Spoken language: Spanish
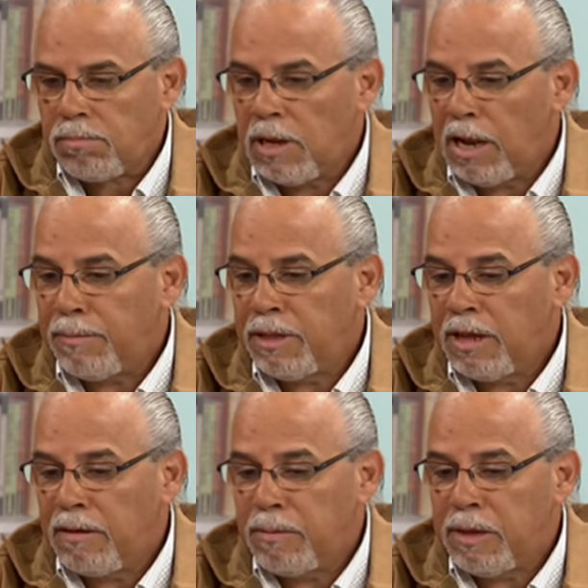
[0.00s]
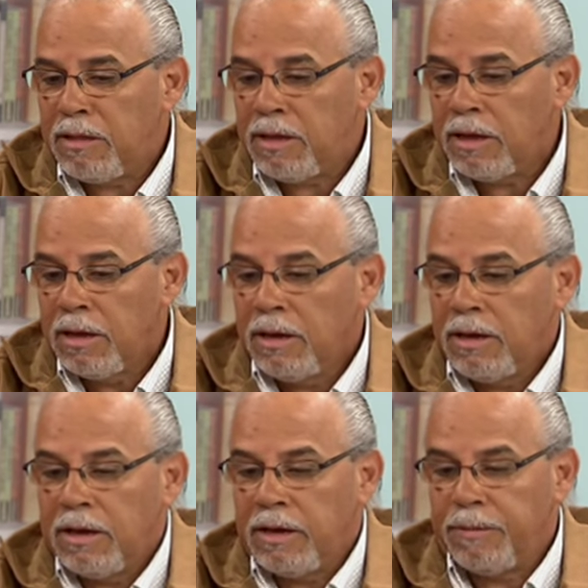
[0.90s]
lamentablemente
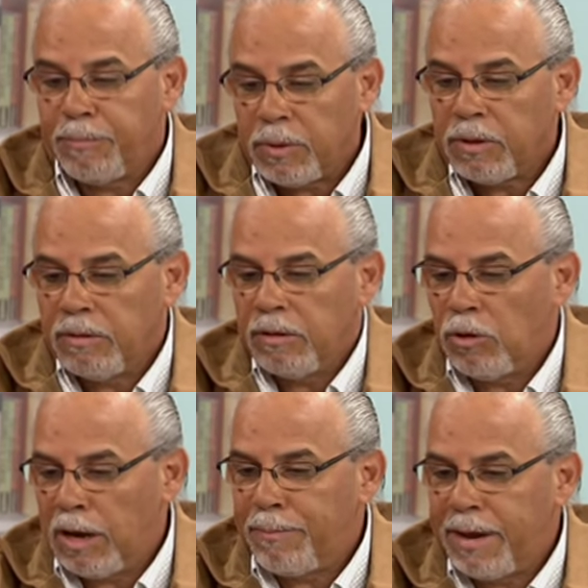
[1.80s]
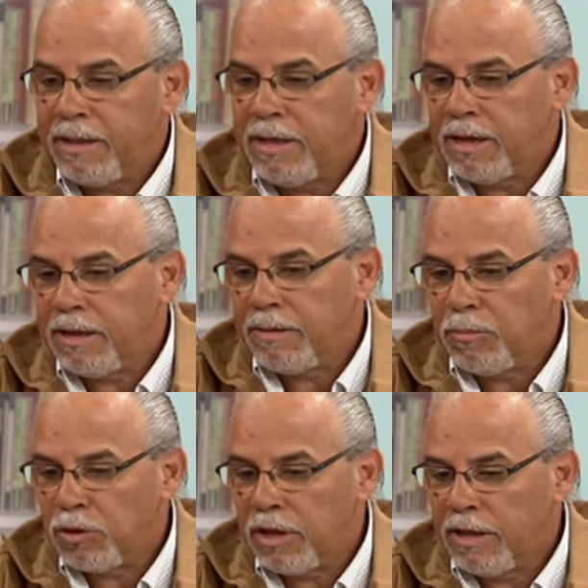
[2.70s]
con la pérdida de
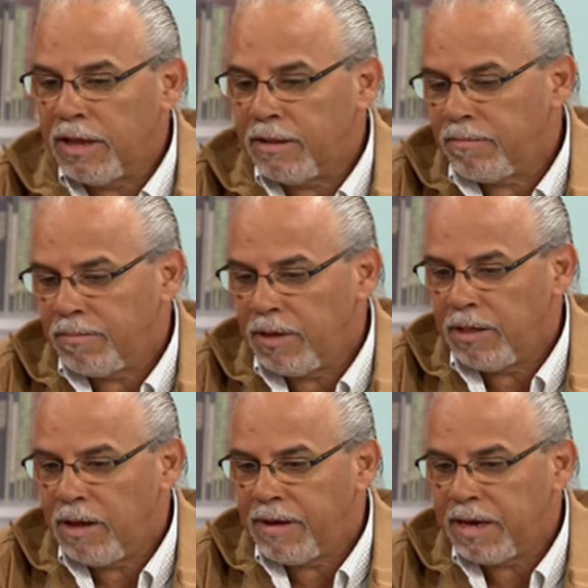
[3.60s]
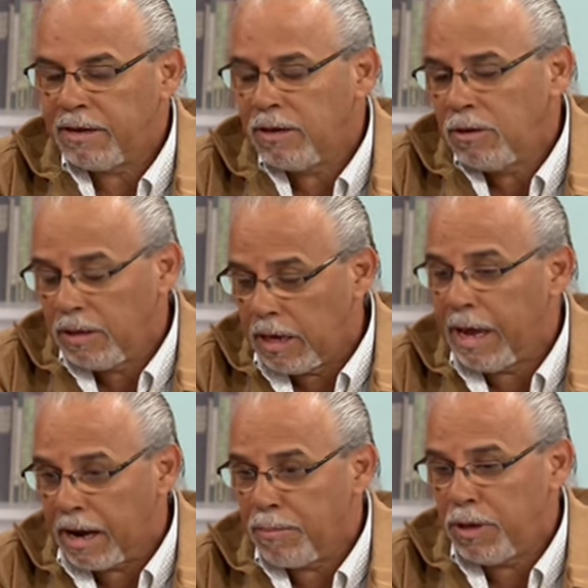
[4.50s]
mortandad de, abejas
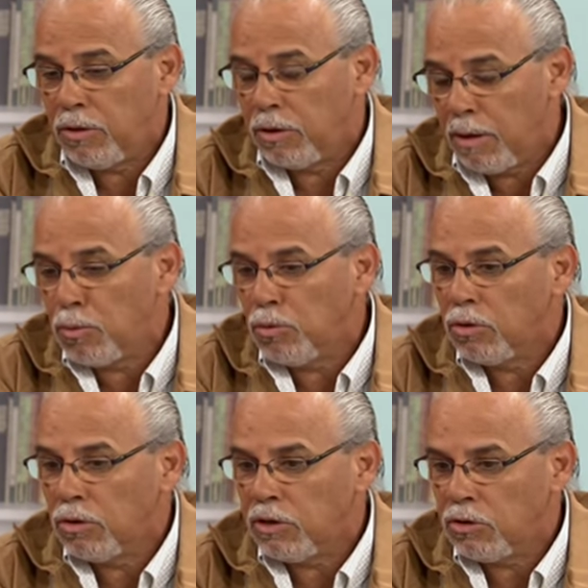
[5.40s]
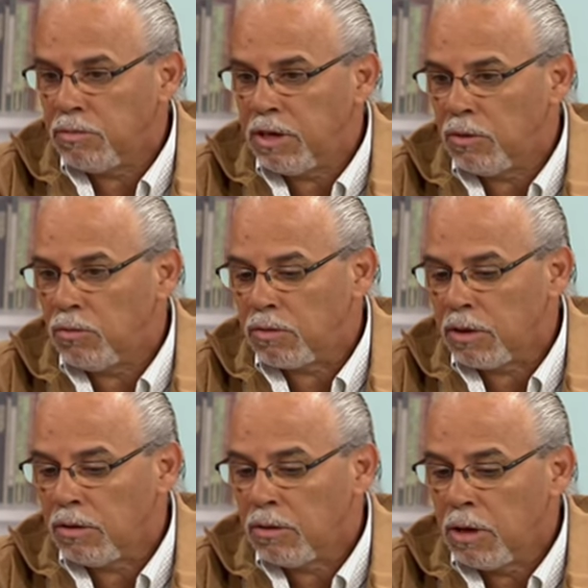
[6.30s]
que repito, en el mundo eso viene
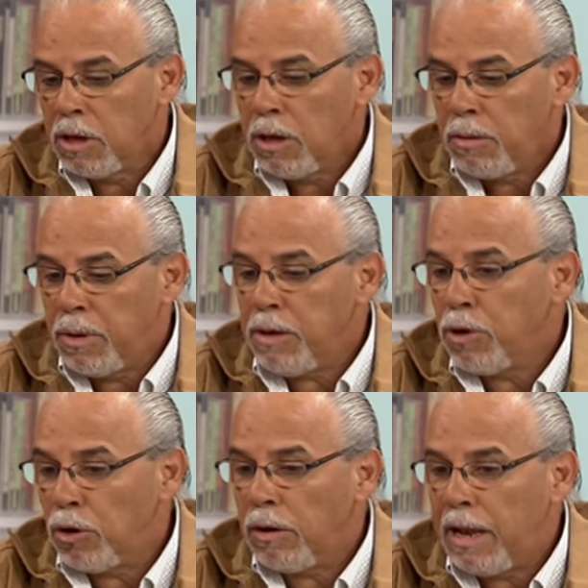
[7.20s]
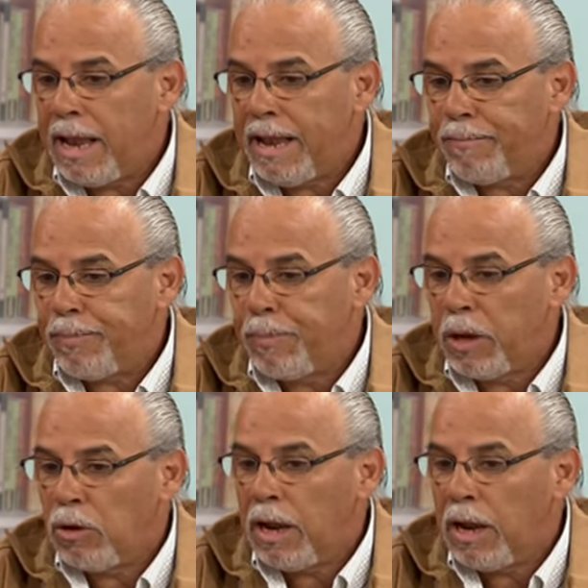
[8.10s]
ocurriendo. Y bueno, pero